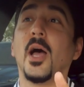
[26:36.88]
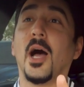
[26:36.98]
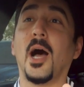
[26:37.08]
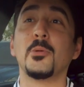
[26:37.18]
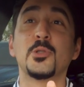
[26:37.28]

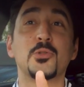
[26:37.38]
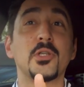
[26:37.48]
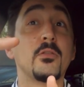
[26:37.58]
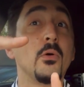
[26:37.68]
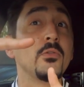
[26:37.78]
Abicim
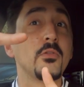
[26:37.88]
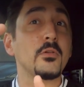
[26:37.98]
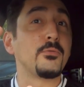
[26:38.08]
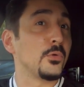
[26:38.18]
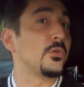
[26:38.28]
şimdi onu sırf
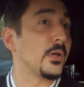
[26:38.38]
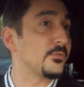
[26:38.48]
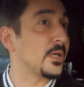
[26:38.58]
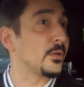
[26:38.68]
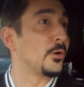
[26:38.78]

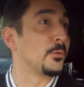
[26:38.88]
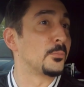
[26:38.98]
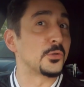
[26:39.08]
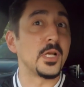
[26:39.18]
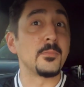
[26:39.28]
fotoğraftan
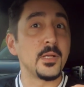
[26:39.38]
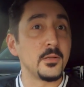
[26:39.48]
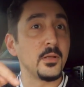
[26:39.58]
görmüşler. Ben